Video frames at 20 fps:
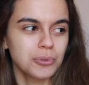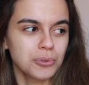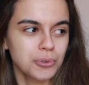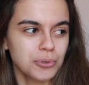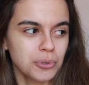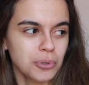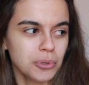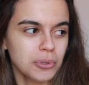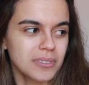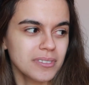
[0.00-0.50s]

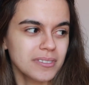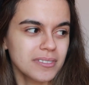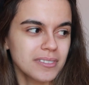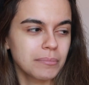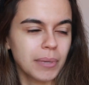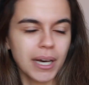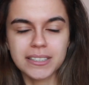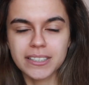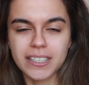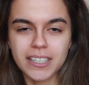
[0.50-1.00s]
Çünkü
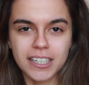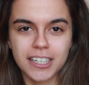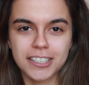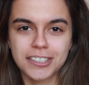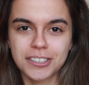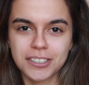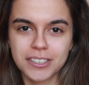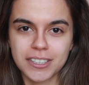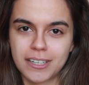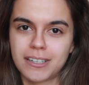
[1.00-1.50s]
bazen
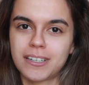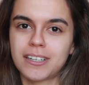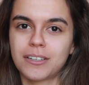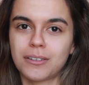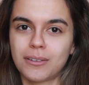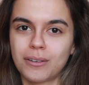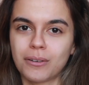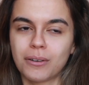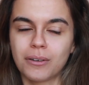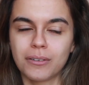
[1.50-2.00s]
kaçış
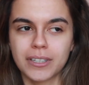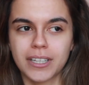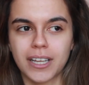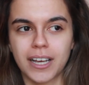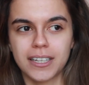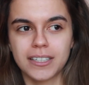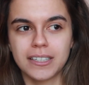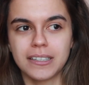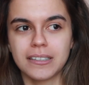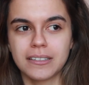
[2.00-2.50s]
gerekiyor.
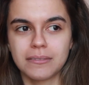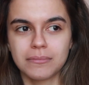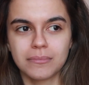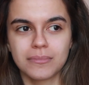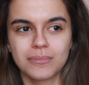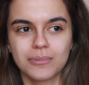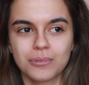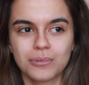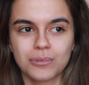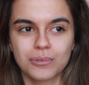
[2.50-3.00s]
Yani
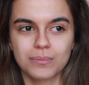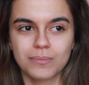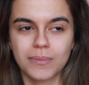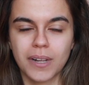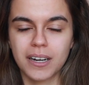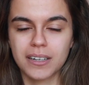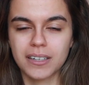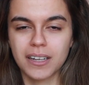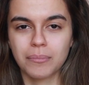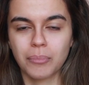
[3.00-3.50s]
bu
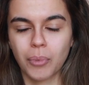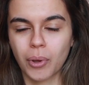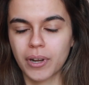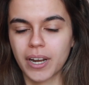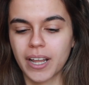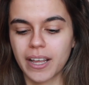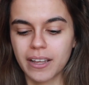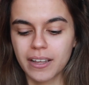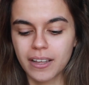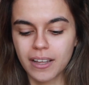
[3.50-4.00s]
durumlardan
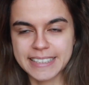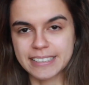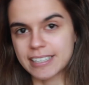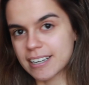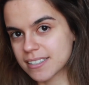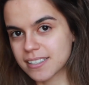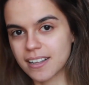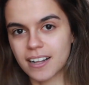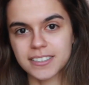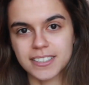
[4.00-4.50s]
böyle
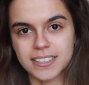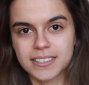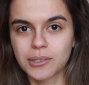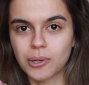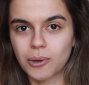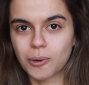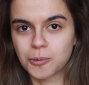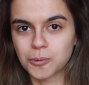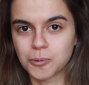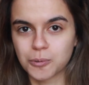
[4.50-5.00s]
stres
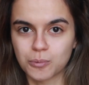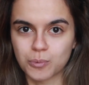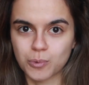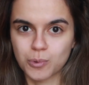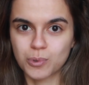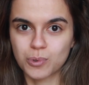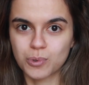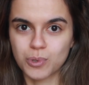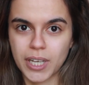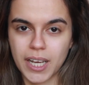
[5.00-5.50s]
altında
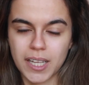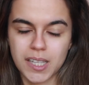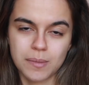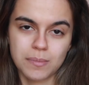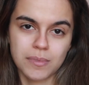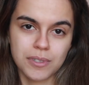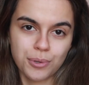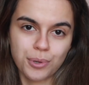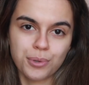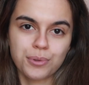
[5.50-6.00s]
olduğumuz,
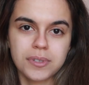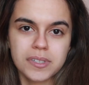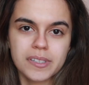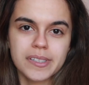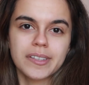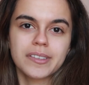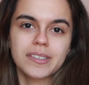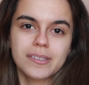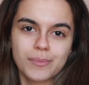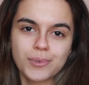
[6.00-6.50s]
kendimizi kötü
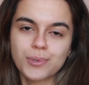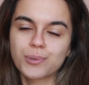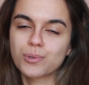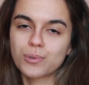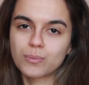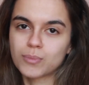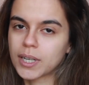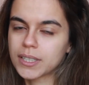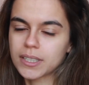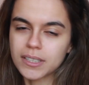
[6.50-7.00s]
hissettiğimiz
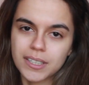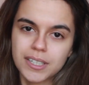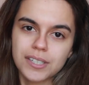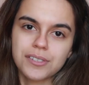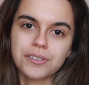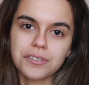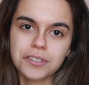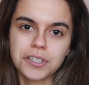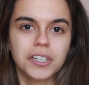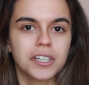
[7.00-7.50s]
durumlardan
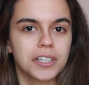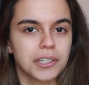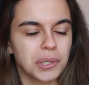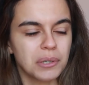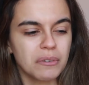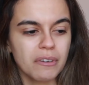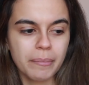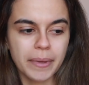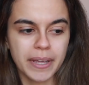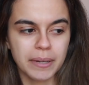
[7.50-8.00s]
kaçış
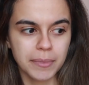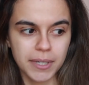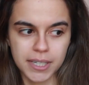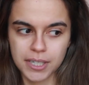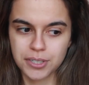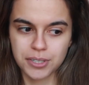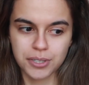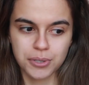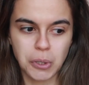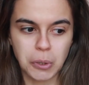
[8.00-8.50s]
gerekiyor. Ve benim
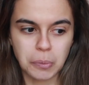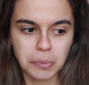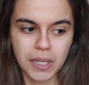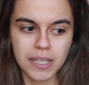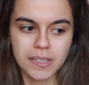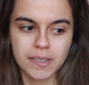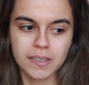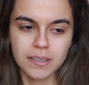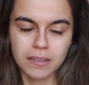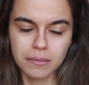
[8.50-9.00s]
kaçış yolum
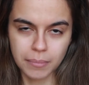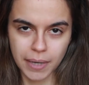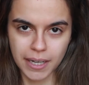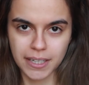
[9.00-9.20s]
da aslında